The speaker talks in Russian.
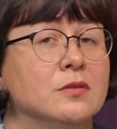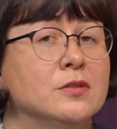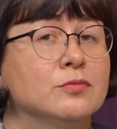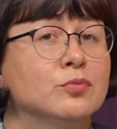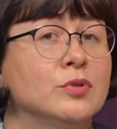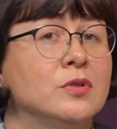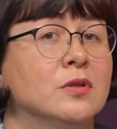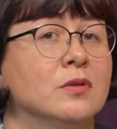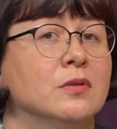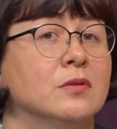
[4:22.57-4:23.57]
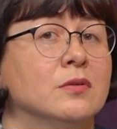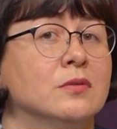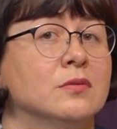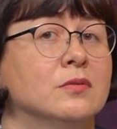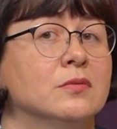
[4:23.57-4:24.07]
На
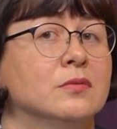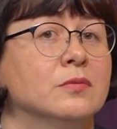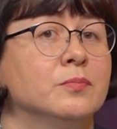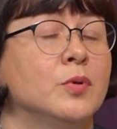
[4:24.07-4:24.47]
сегодня